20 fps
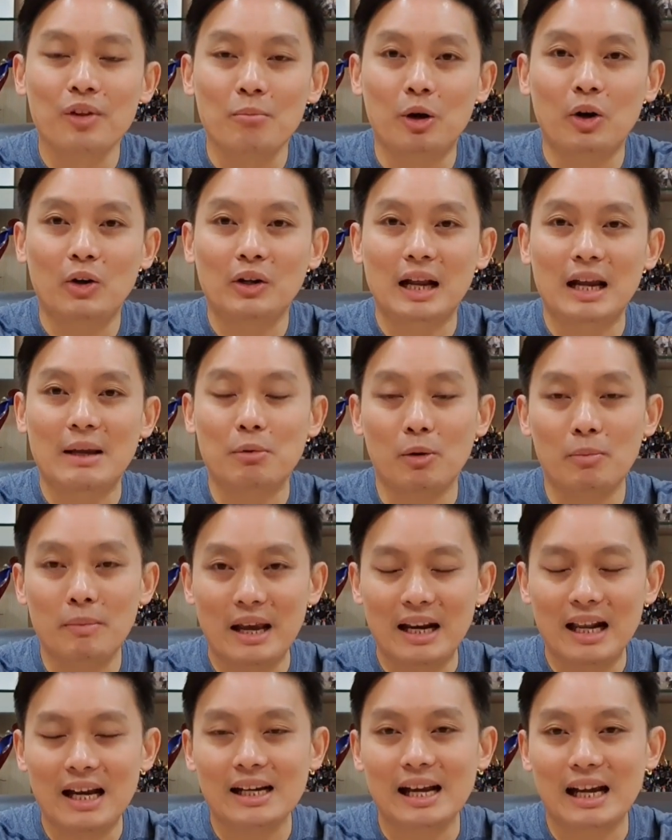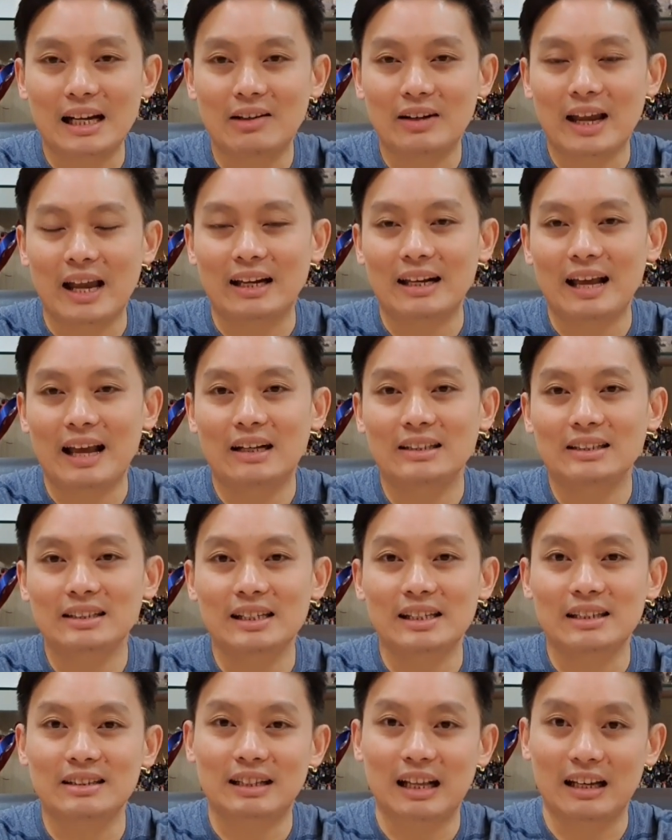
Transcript: เพราะอะไรเพราะแม่ร่างกายเราแข็งแรงก็จริง